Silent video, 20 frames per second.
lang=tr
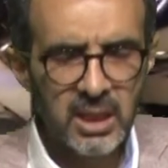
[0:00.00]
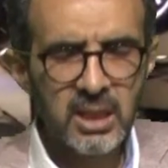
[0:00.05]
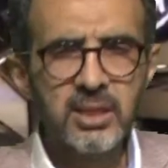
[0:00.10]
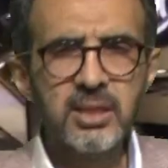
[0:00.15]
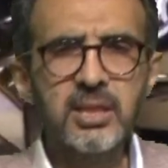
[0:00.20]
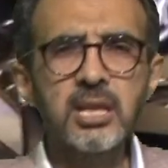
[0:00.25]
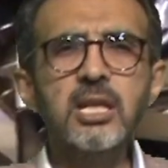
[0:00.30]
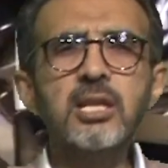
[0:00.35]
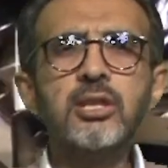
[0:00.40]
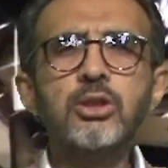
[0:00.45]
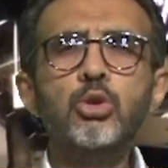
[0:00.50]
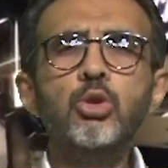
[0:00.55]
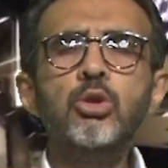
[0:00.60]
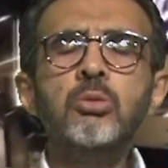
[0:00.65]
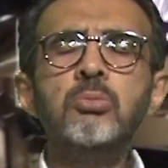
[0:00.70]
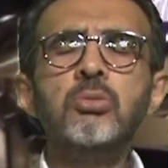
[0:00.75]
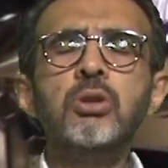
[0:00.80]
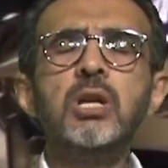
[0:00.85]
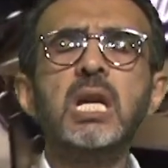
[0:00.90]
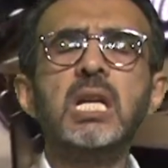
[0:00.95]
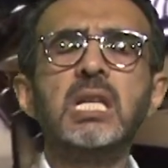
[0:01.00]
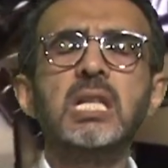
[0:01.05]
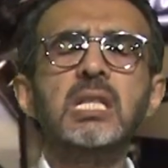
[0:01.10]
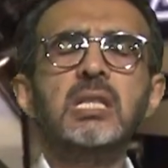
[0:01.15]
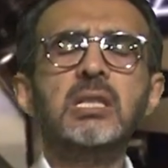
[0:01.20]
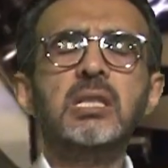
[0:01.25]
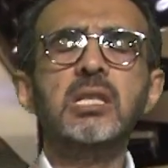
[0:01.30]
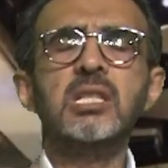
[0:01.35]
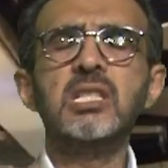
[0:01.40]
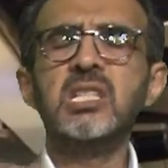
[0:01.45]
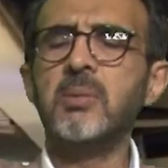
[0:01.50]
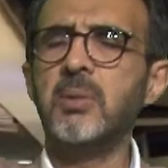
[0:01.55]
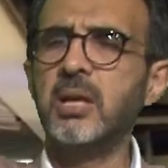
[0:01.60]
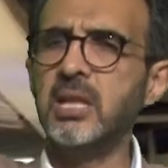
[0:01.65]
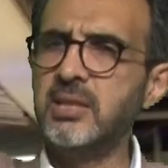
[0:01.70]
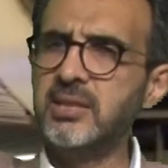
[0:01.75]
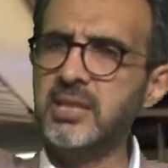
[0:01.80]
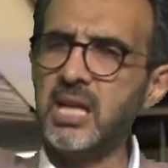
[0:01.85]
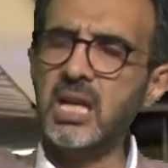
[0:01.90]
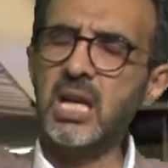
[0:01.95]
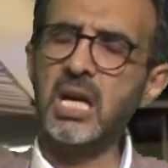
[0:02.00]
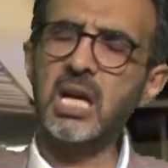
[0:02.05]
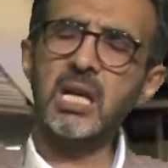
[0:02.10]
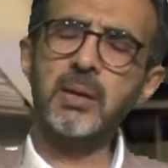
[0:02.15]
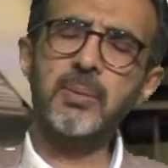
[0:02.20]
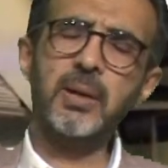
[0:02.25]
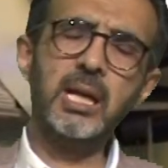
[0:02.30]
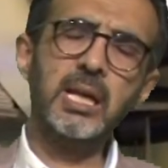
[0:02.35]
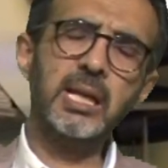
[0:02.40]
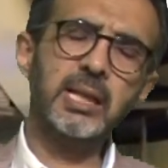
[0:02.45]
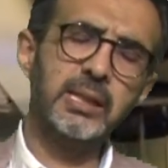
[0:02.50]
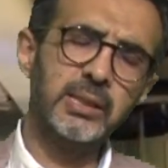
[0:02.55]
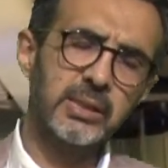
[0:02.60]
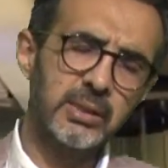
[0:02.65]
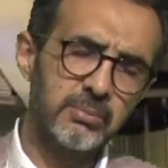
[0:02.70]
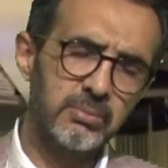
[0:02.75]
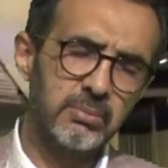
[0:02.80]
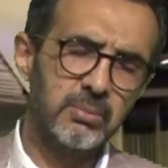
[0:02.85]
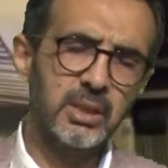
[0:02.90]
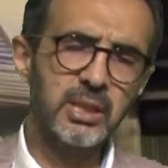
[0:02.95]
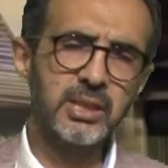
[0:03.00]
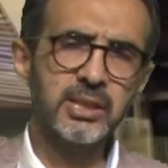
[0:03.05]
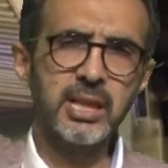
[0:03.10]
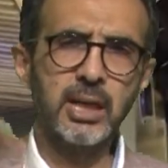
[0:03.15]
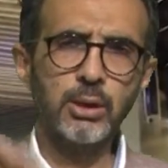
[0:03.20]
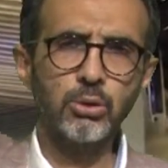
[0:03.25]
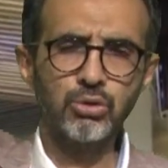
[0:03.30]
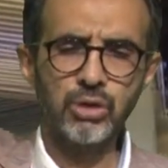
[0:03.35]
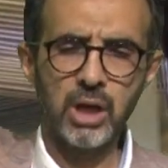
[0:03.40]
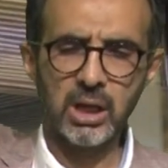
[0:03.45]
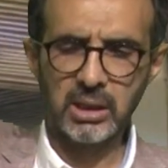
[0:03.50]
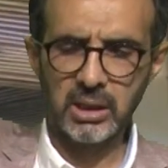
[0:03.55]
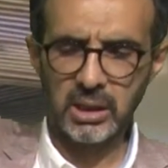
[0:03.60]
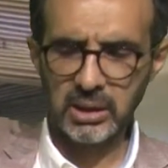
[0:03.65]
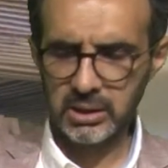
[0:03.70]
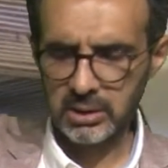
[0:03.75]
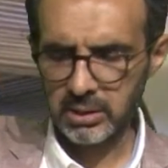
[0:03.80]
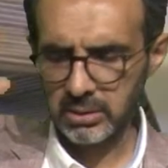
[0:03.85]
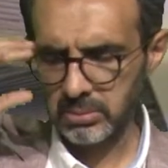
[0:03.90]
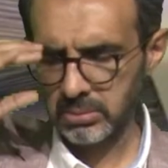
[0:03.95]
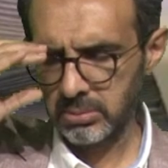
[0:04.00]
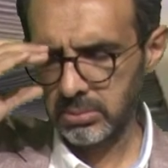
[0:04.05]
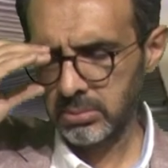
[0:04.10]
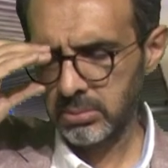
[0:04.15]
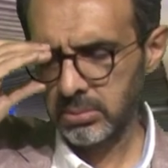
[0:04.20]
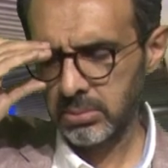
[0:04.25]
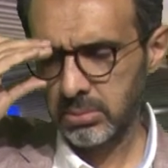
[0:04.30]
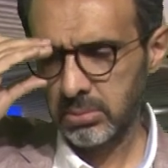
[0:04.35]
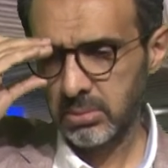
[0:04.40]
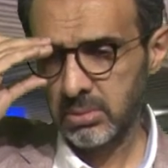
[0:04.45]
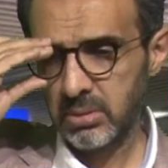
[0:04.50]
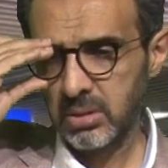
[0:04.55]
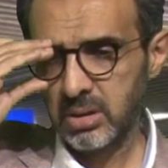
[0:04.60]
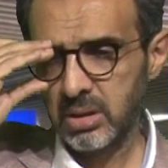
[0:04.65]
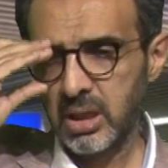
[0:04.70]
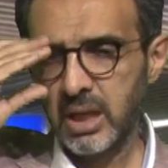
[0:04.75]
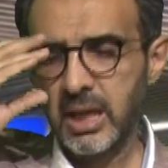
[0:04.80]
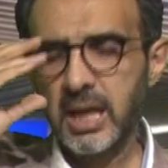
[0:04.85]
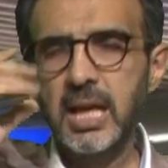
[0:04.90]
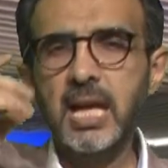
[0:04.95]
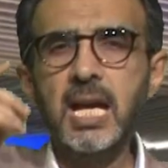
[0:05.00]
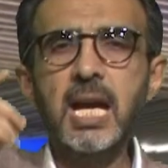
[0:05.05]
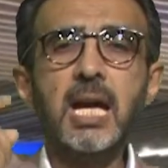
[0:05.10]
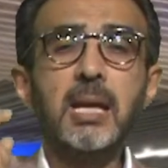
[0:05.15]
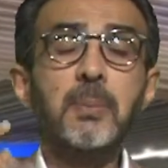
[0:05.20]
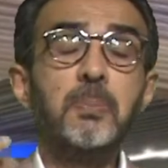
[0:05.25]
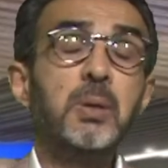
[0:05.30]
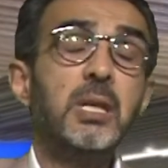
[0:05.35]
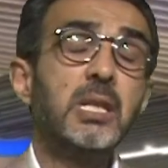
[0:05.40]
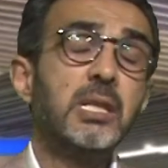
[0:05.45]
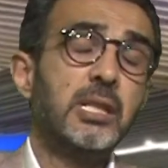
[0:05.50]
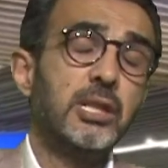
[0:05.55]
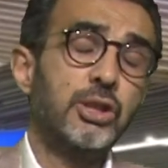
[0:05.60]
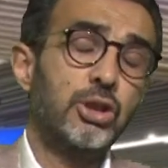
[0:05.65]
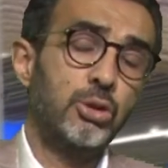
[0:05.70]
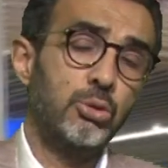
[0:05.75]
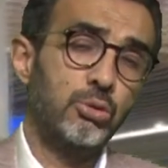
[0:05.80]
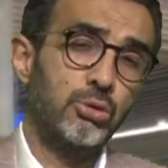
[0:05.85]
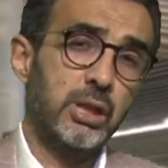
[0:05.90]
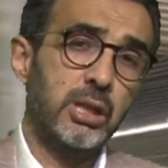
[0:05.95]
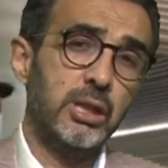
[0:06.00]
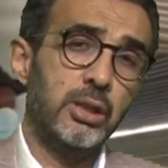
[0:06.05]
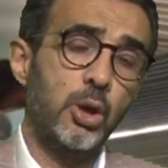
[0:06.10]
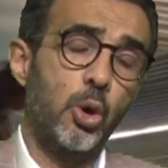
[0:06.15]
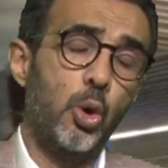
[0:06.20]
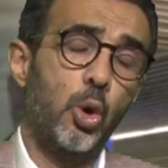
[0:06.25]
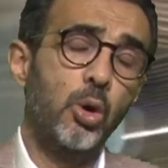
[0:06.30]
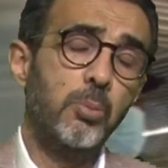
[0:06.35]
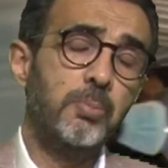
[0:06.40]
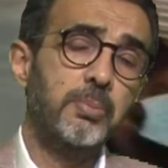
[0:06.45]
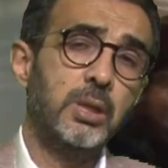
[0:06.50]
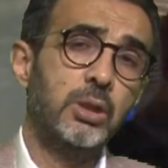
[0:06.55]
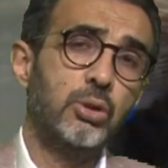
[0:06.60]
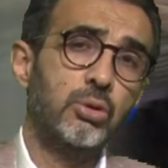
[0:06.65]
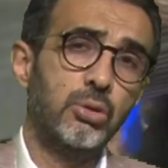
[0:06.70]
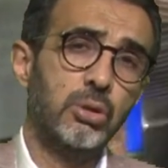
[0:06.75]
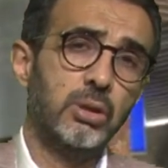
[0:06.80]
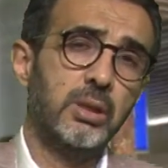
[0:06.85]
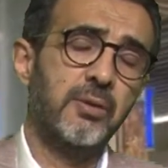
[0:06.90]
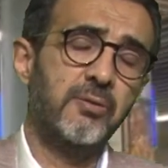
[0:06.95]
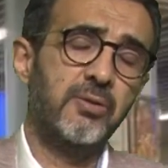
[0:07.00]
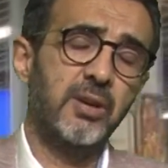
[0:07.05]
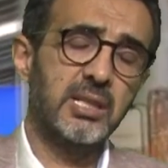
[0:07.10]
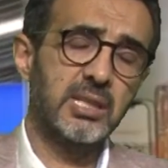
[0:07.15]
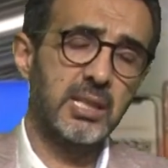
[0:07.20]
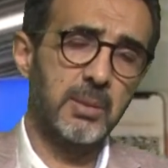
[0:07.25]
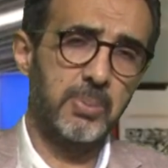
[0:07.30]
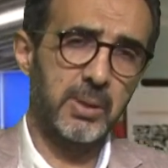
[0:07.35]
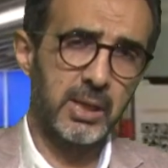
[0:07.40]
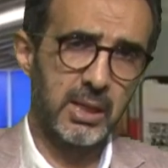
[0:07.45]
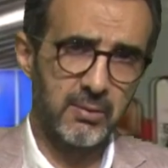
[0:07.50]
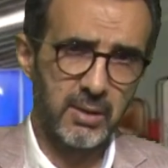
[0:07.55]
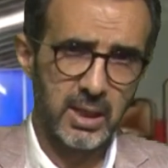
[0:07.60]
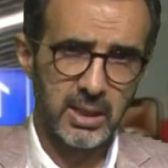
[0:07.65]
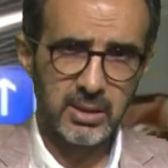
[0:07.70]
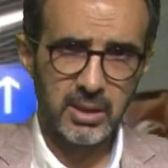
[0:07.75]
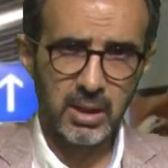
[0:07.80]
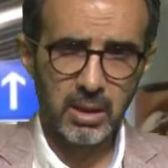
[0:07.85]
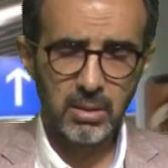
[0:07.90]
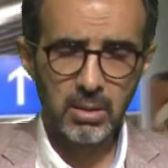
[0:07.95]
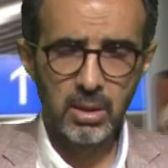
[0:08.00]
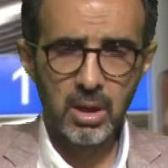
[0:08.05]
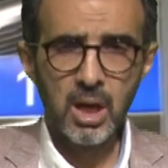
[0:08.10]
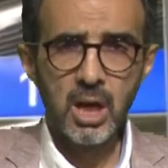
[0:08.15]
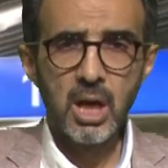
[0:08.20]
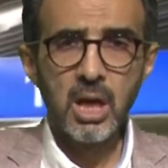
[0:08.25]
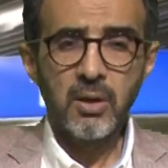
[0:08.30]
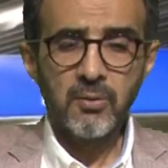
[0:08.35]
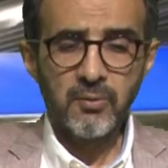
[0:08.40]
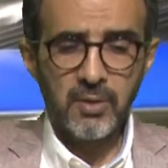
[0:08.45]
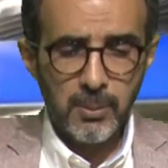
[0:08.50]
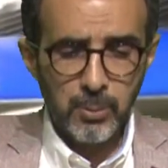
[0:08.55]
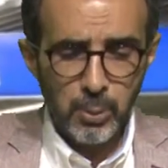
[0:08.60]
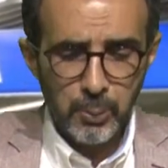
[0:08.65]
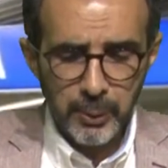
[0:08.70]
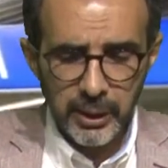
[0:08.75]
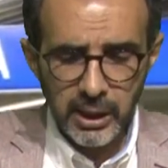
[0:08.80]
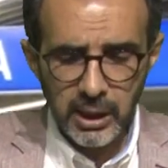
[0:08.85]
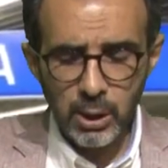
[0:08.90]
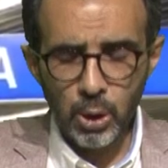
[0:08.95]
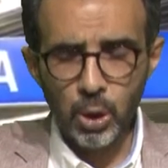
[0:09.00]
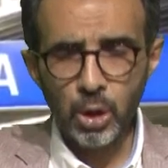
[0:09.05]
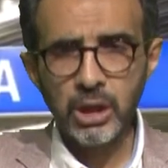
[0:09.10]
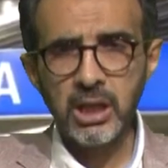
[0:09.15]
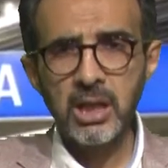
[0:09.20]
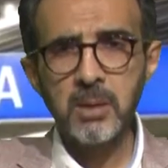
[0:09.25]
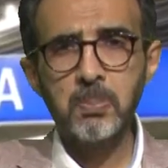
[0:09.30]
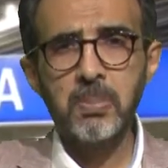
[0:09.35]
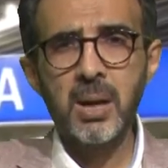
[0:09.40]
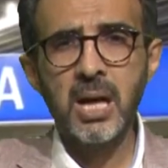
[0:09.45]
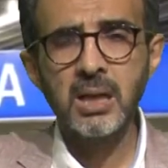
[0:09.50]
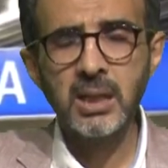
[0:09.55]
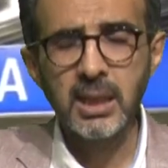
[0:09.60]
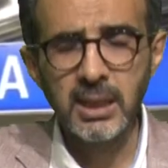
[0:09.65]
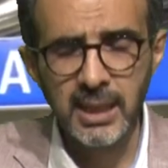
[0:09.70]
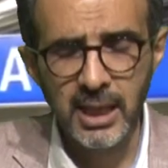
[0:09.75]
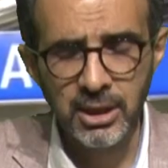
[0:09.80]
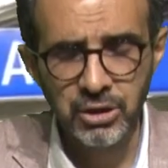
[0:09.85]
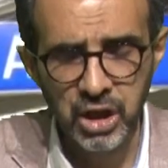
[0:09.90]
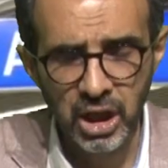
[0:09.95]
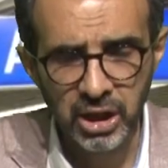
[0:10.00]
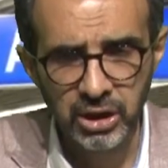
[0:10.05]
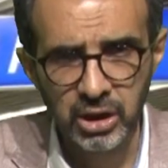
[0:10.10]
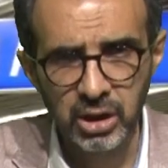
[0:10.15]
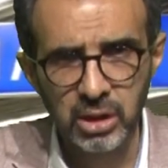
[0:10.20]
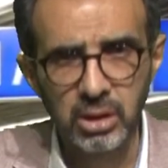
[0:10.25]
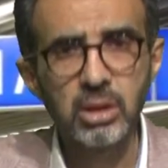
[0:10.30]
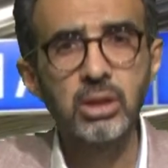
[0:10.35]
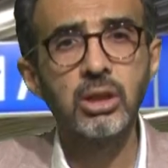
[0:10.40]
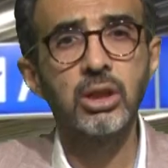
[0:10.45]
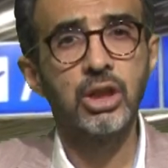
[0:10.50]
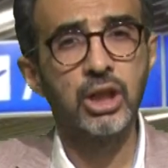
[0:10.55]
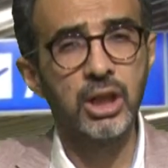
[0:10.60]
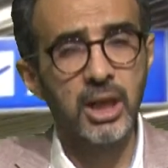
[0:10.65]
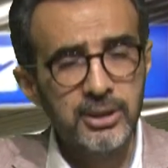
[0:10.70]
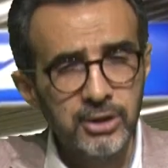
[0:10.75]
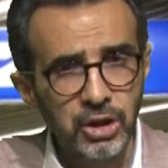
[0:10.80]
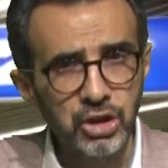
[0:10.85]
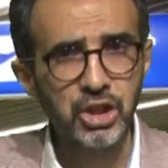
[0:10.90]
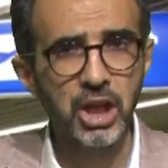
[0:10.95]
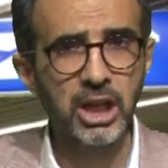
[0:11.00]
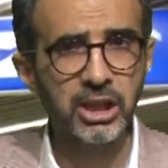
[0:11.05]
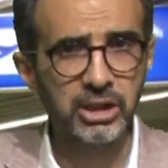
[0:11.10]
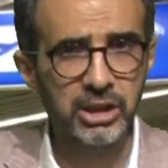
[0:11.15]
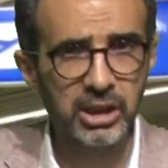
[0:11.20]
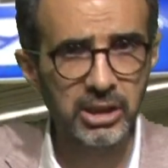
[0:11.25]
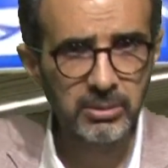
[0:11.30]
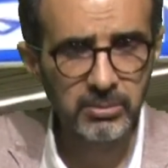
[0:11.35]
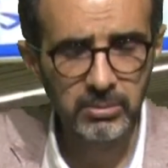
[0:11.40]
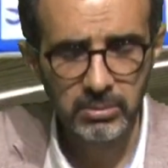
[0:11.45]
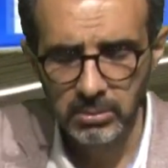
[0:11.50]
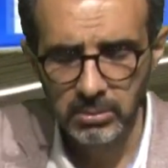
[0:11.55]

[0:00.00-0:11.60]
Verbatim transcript: Siz gümrüğe girdiğiniz zaman ister arabayla gidin, ister uçakla gidin. Eğer bir kişinin üzerinde 10 bin eurodan fazla para varsa ve bu parayı örneğin bankadan çektin, kredi çektin.